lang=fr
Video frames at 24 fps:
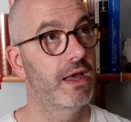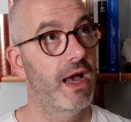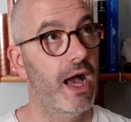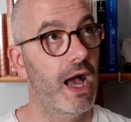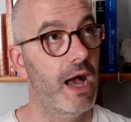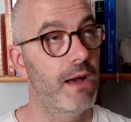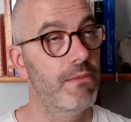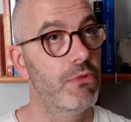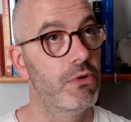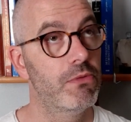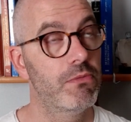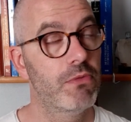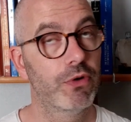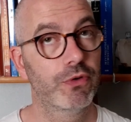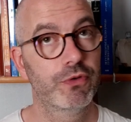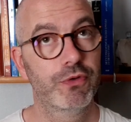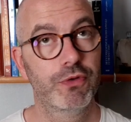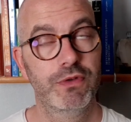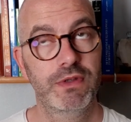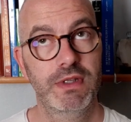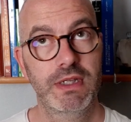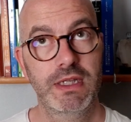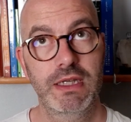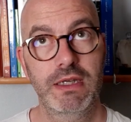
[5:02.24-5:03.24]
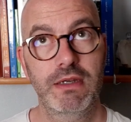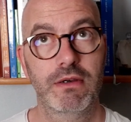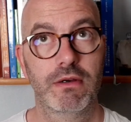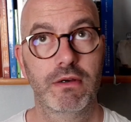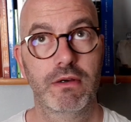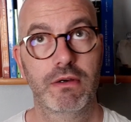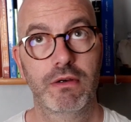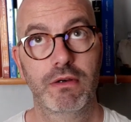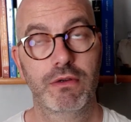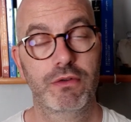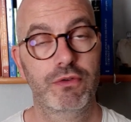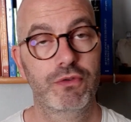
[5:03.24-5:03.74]
à un moment donné
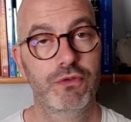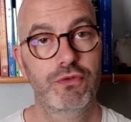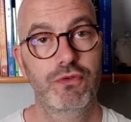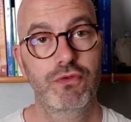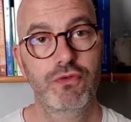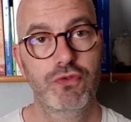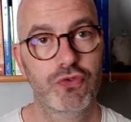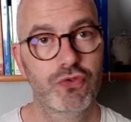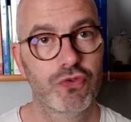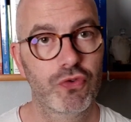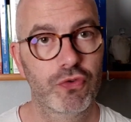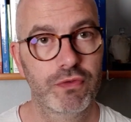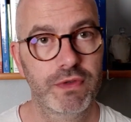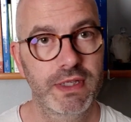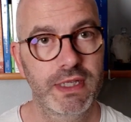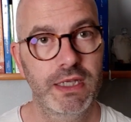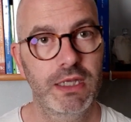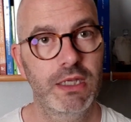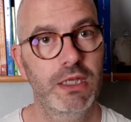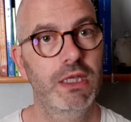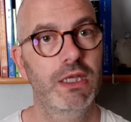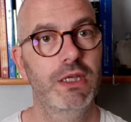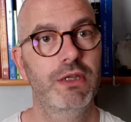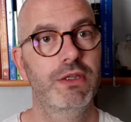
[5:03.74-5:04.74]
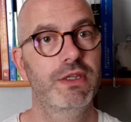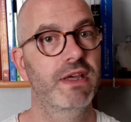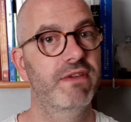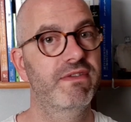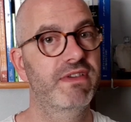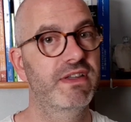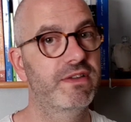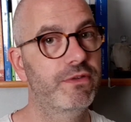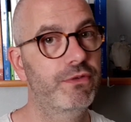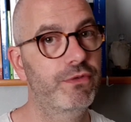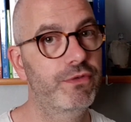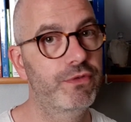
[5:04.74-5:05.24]
euh, d'une journée, il y
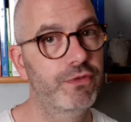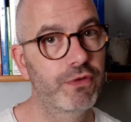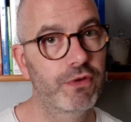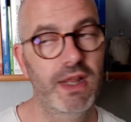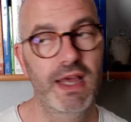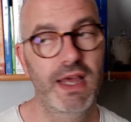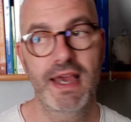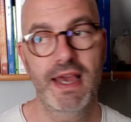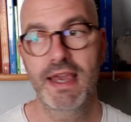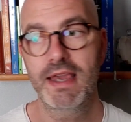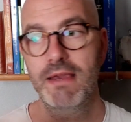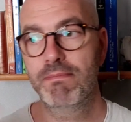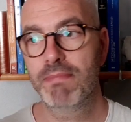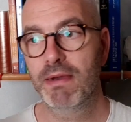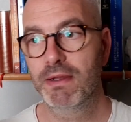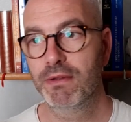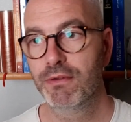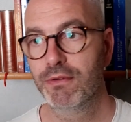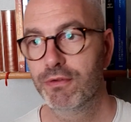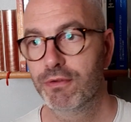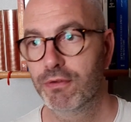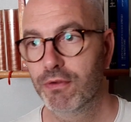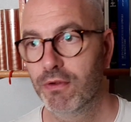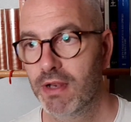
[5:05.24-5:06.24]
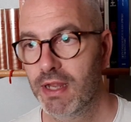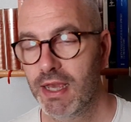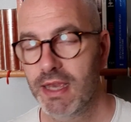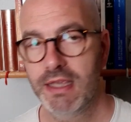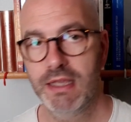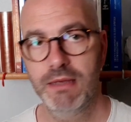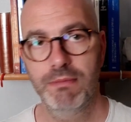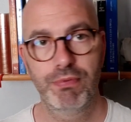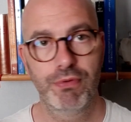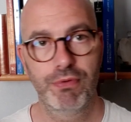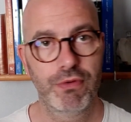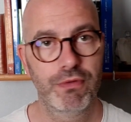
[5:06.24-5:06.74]
avait du soleil, pas du
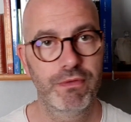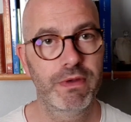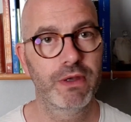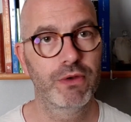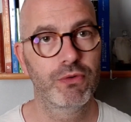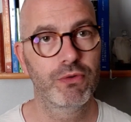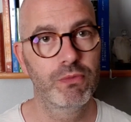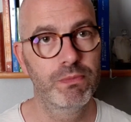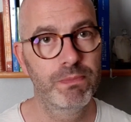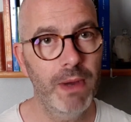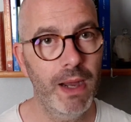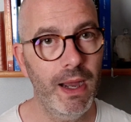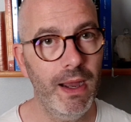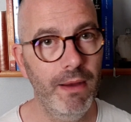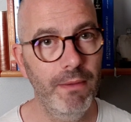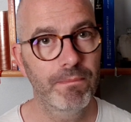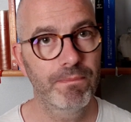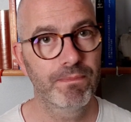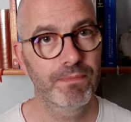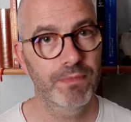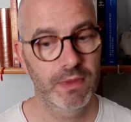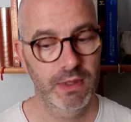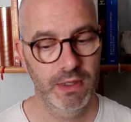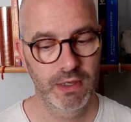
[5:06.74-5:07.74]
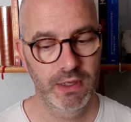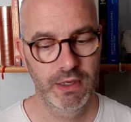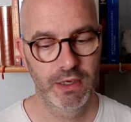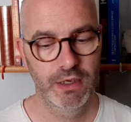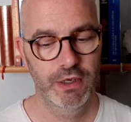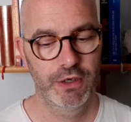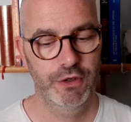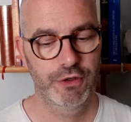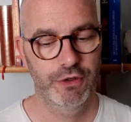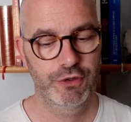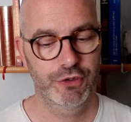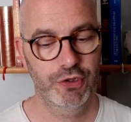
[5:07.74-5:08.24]
soleil, il pleuvait ou pas.
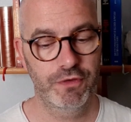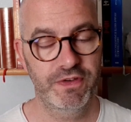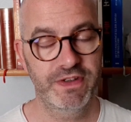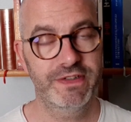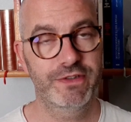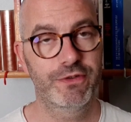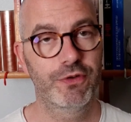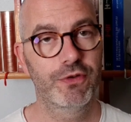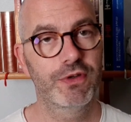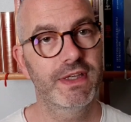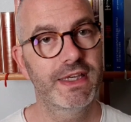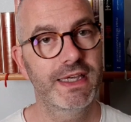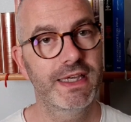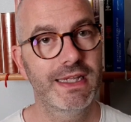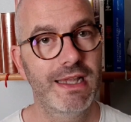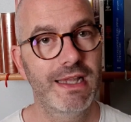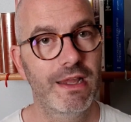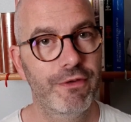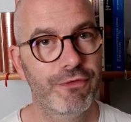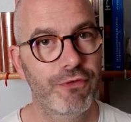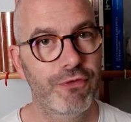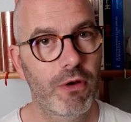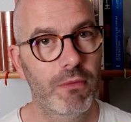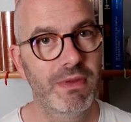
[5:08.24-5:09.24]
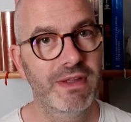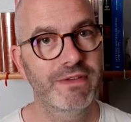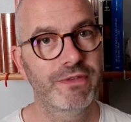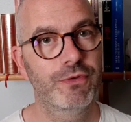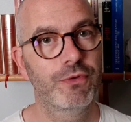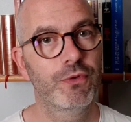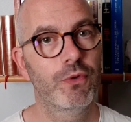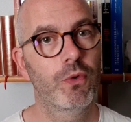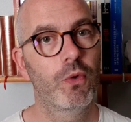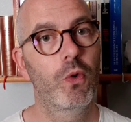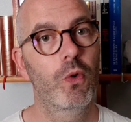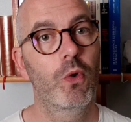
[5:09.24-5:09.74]
Je vais stocker de
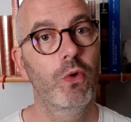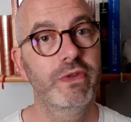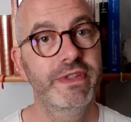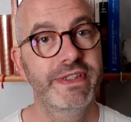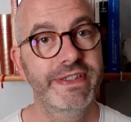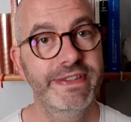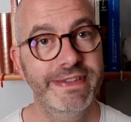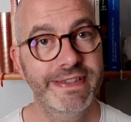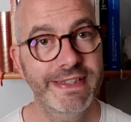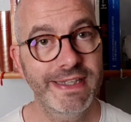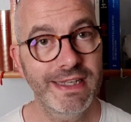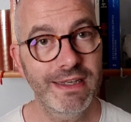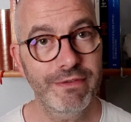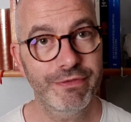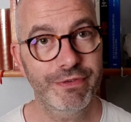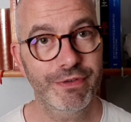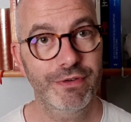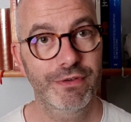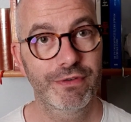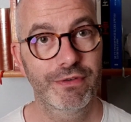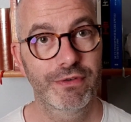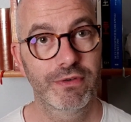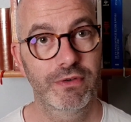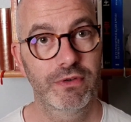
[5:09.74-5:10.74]
l'information auditive.